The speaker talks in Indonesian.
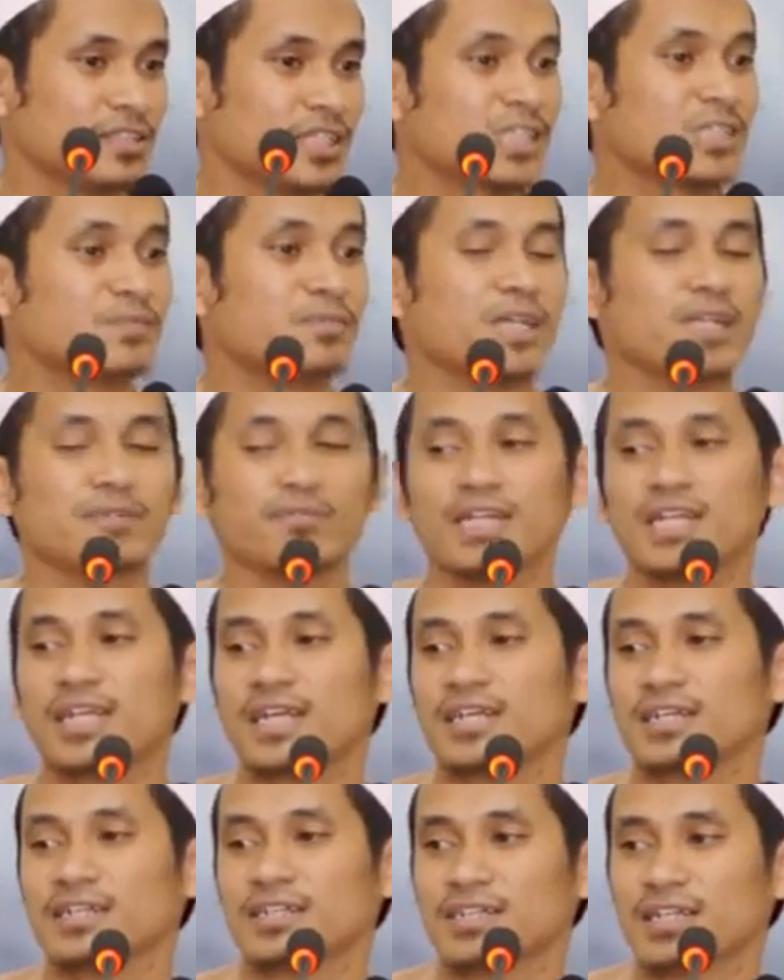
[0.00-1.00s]
itu
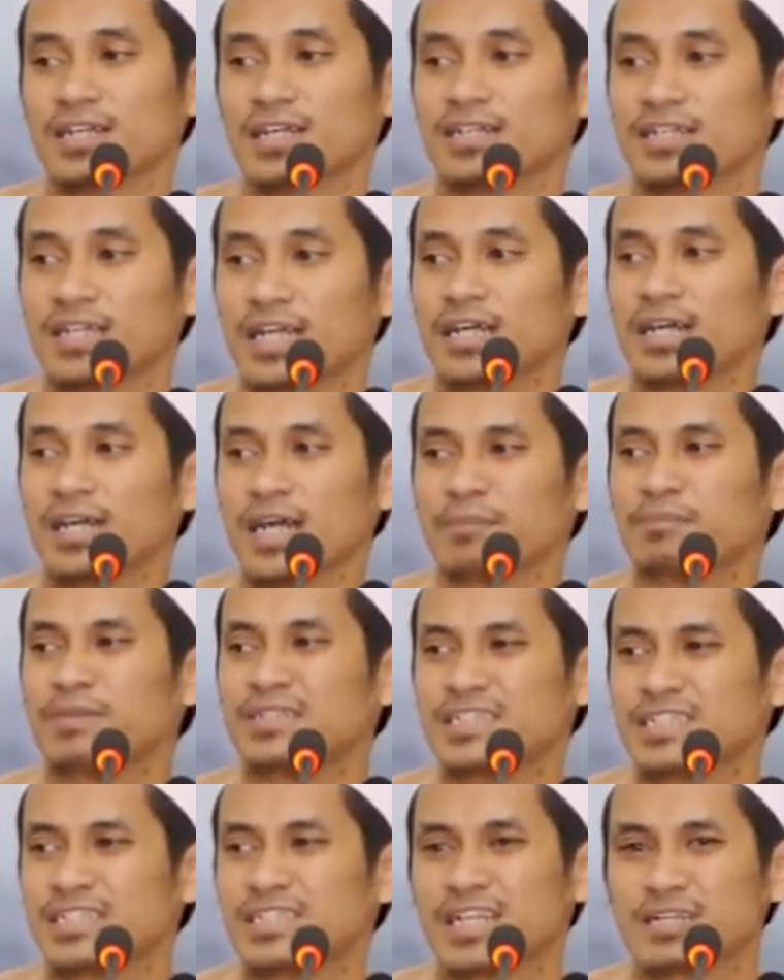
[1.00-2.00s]
bagaimana ya
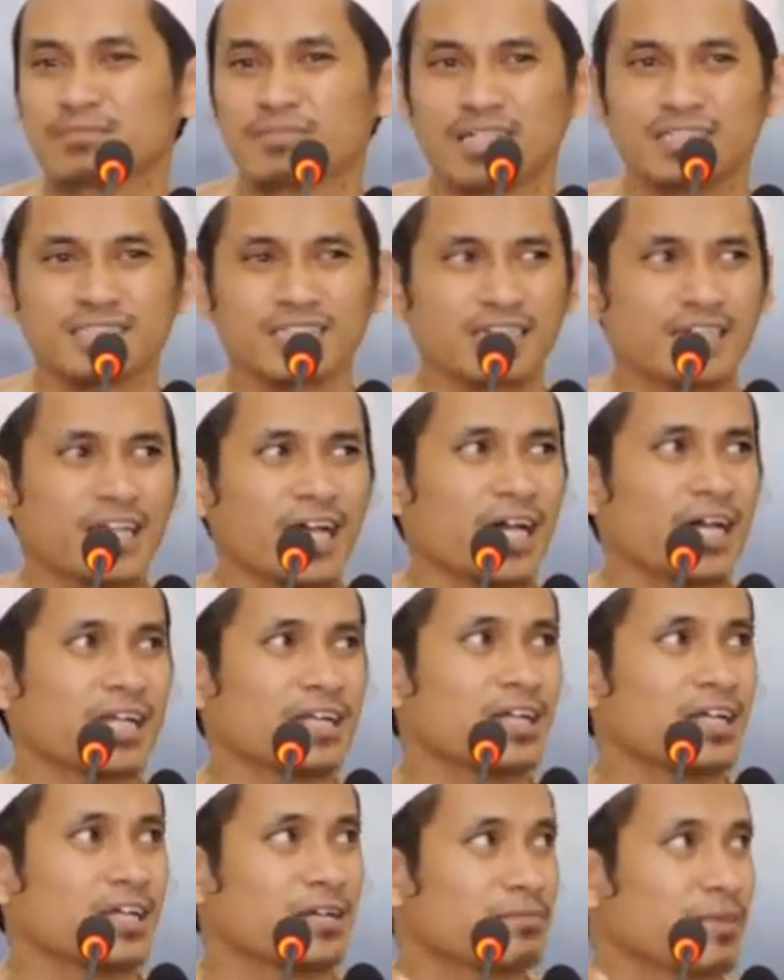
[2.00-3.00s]
apa yang jadikan bahan
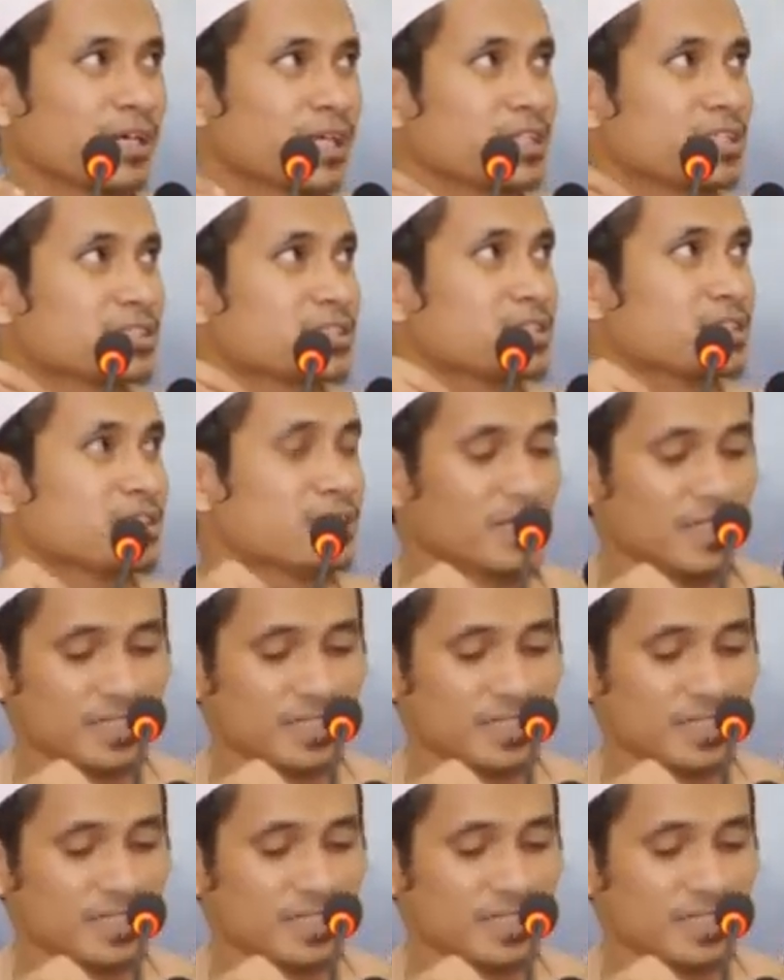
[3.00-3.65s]
candaan maka di sini